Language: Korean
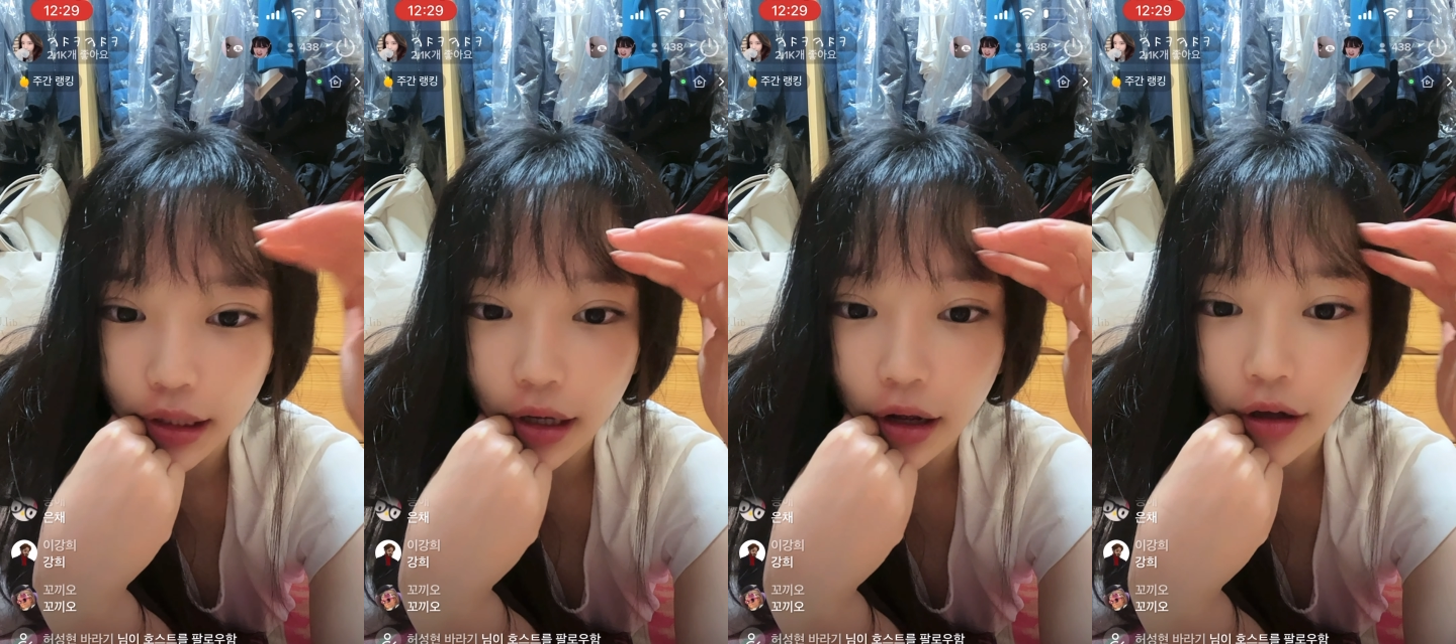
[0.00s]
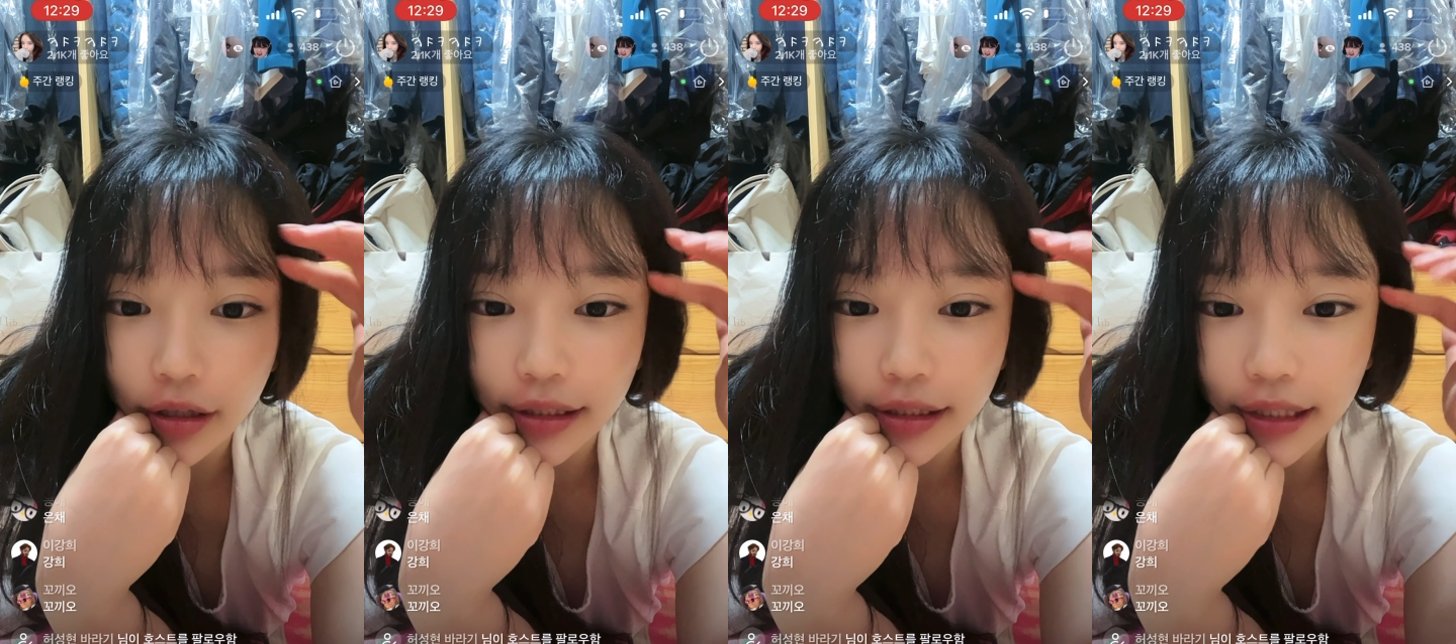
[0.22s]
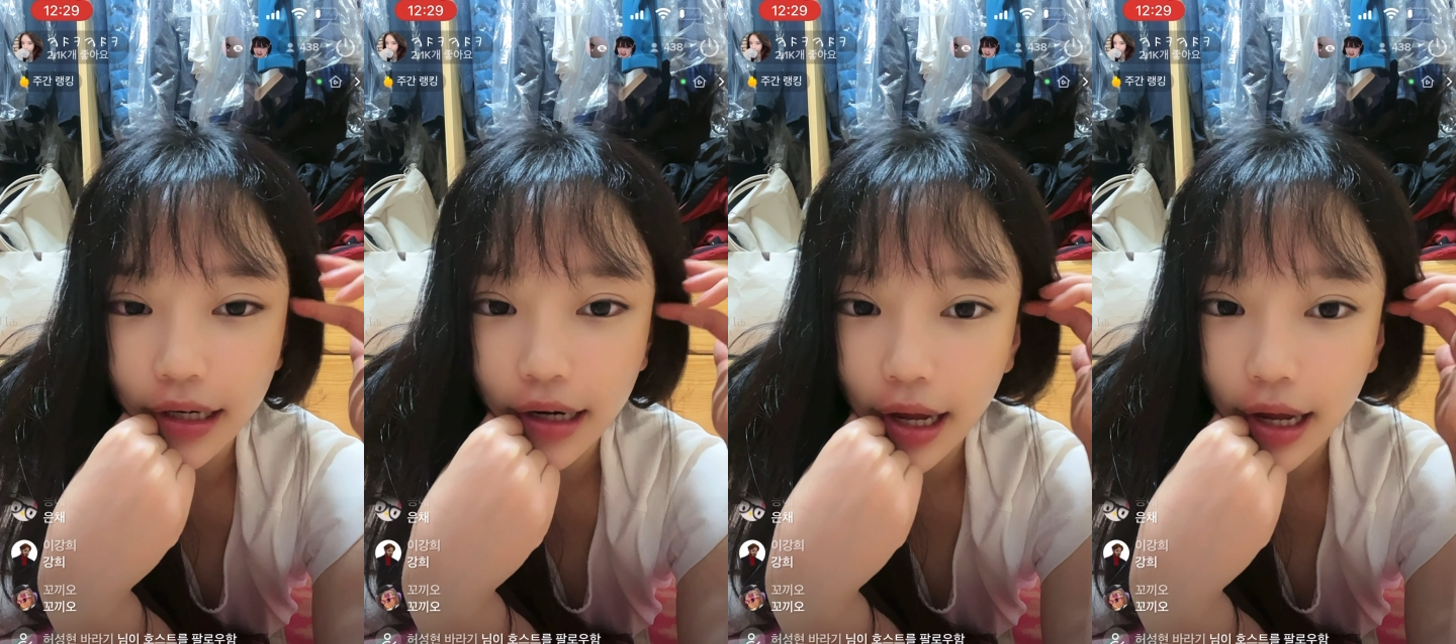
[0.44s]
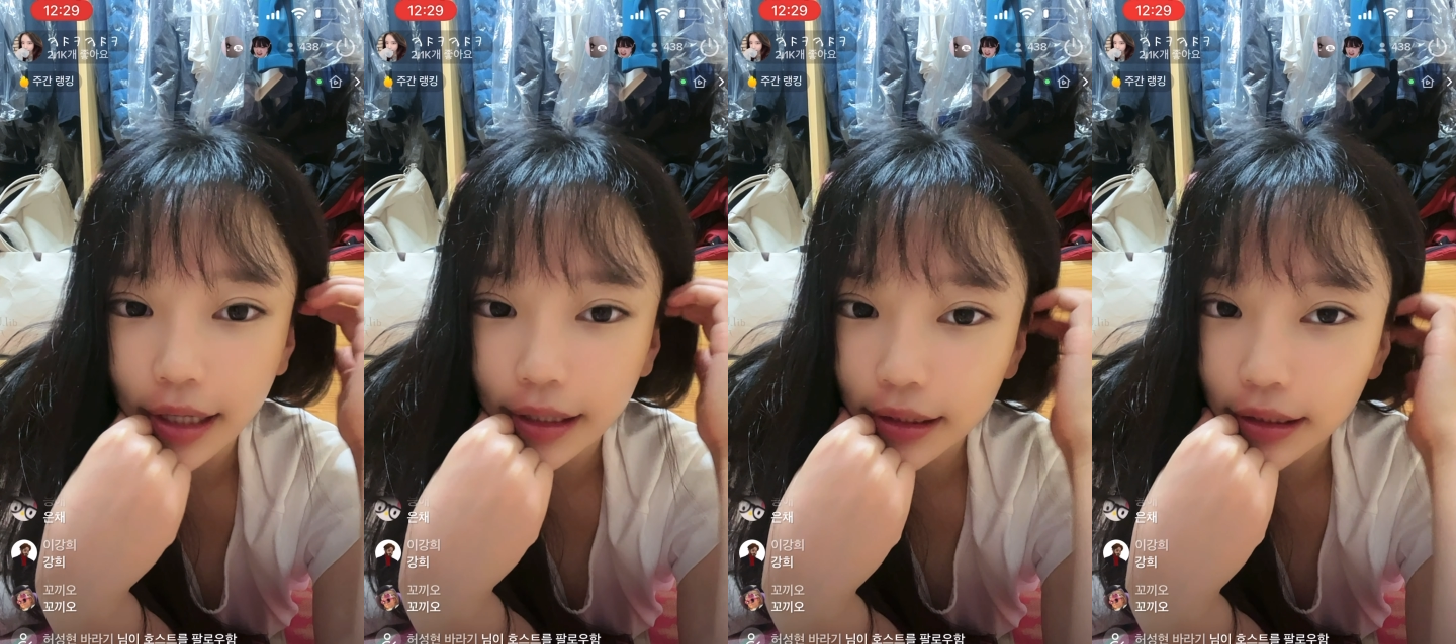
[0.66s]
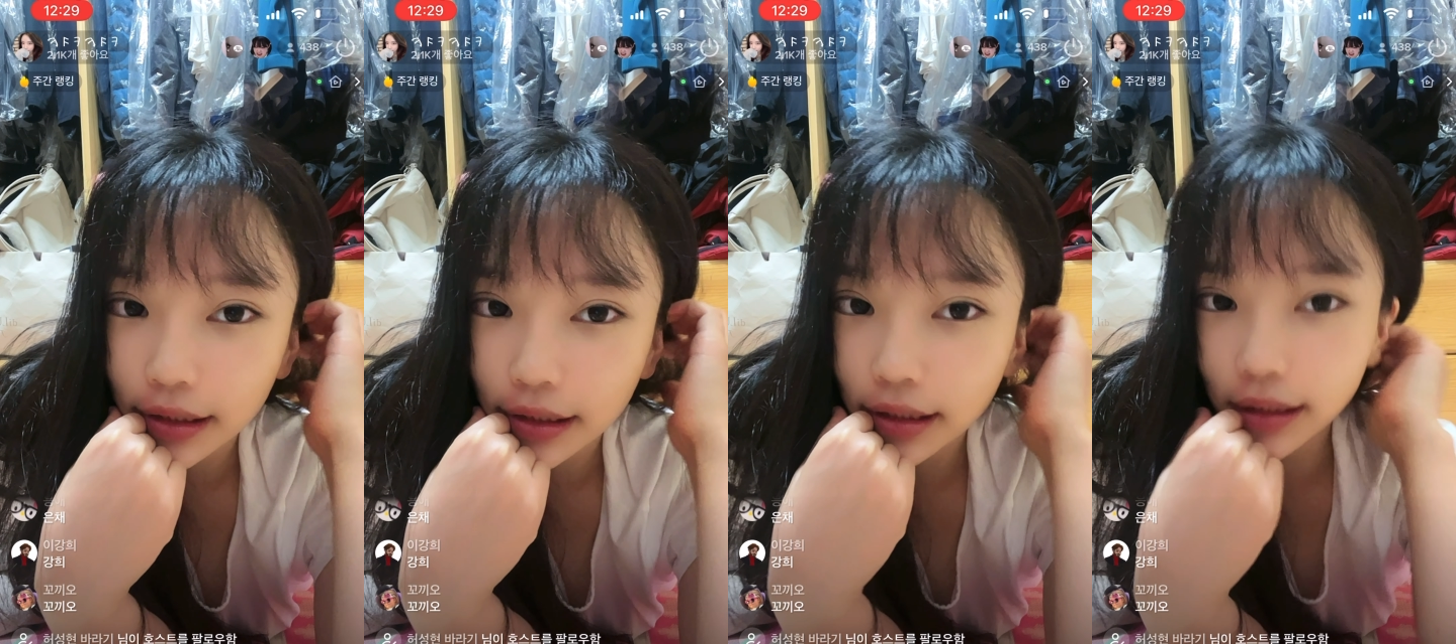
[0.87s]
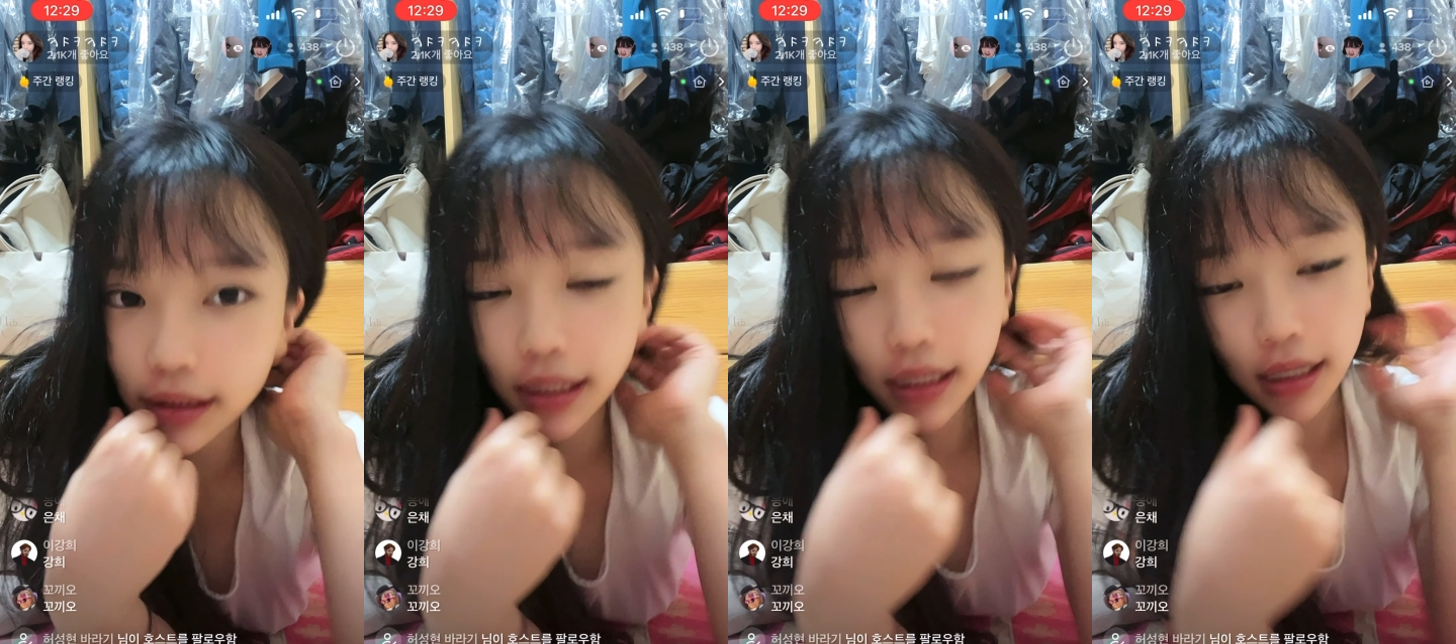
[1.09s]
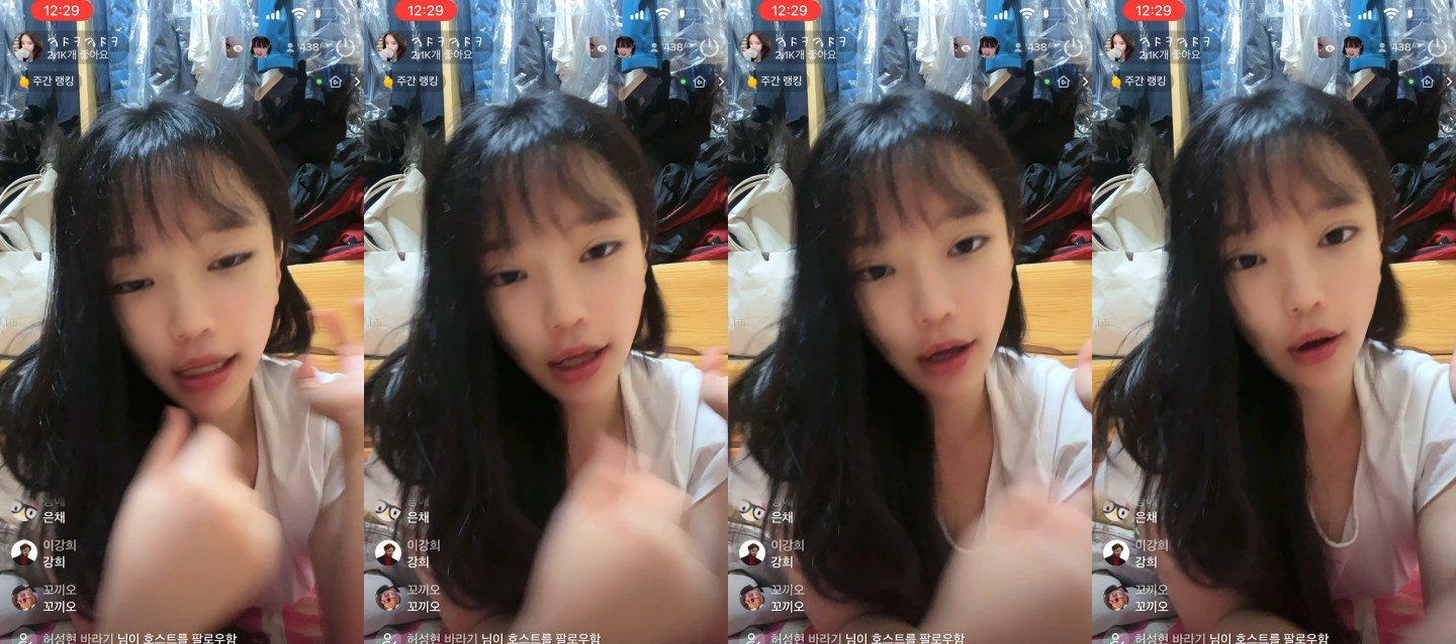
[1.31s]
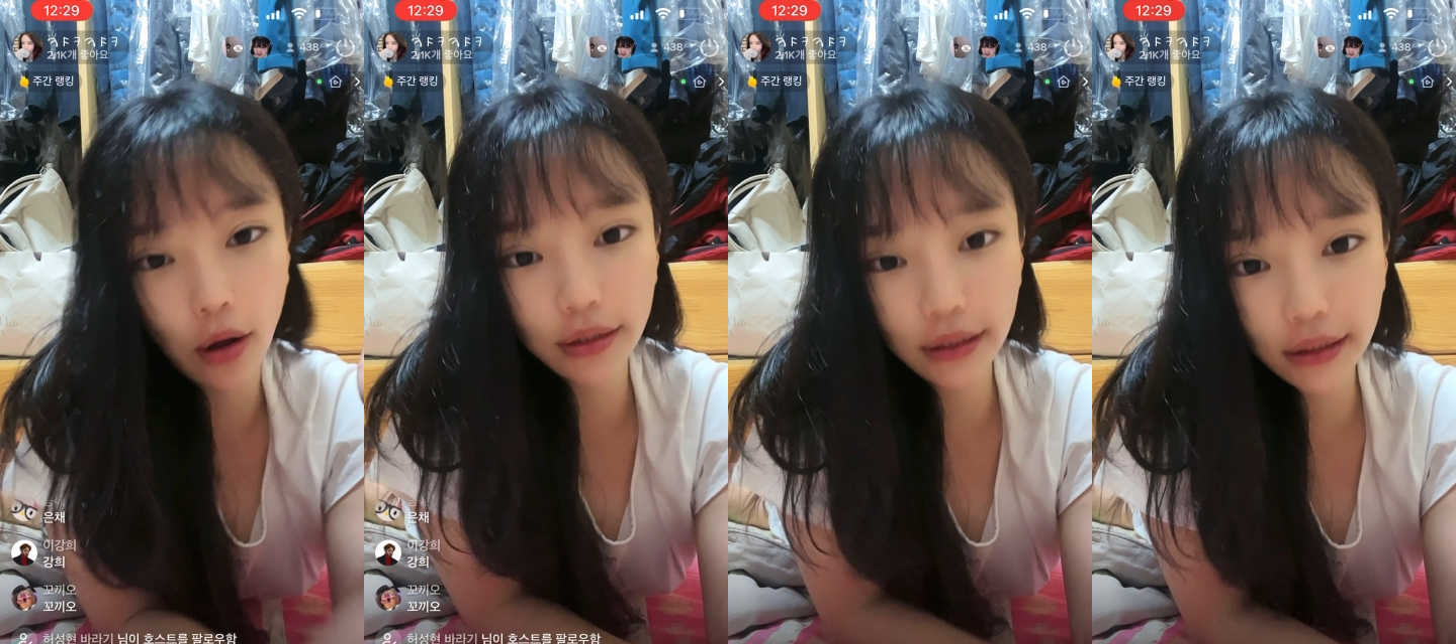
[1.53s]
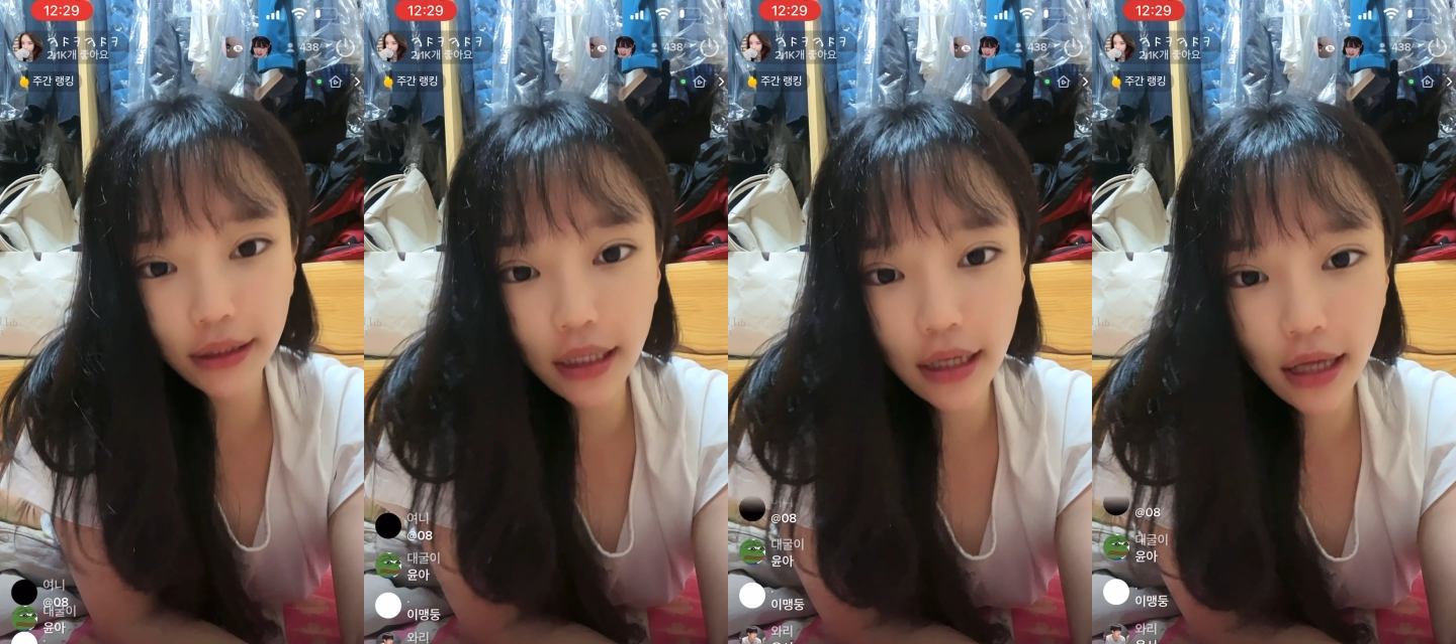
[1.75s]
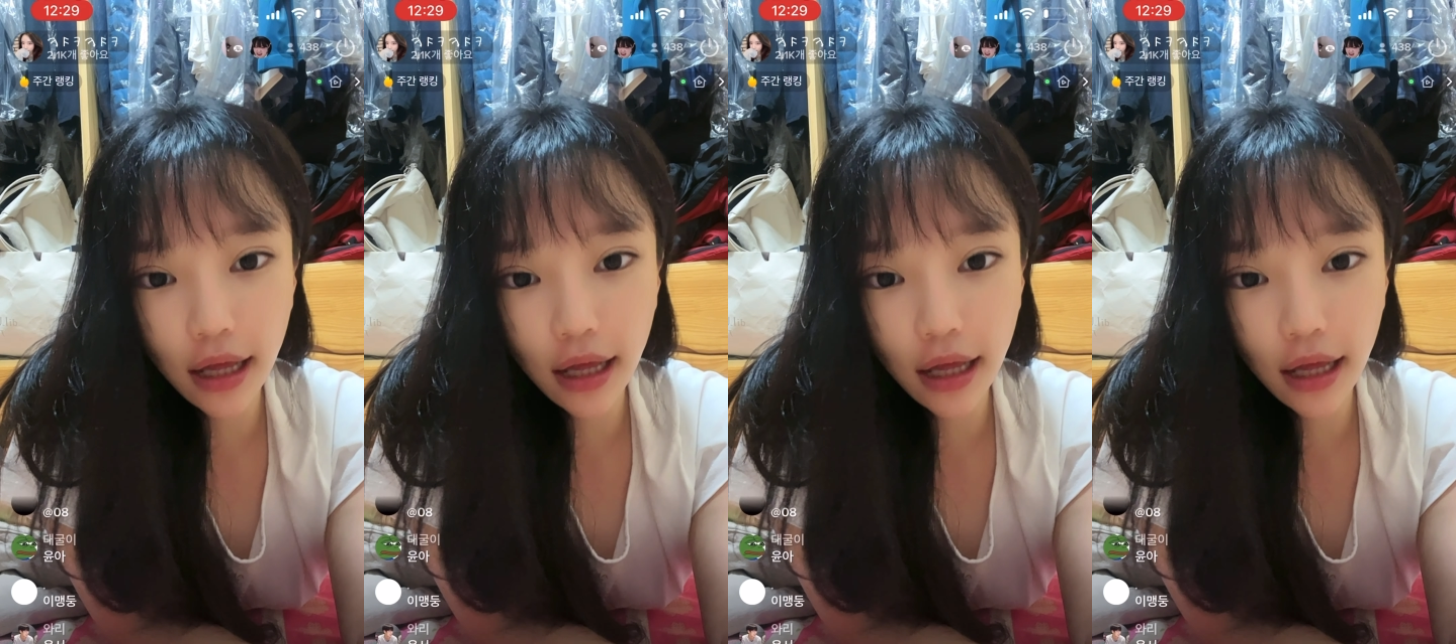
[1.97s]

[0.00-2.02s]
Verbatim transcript: 겉상 라인 진짜 찐하네요 겉상이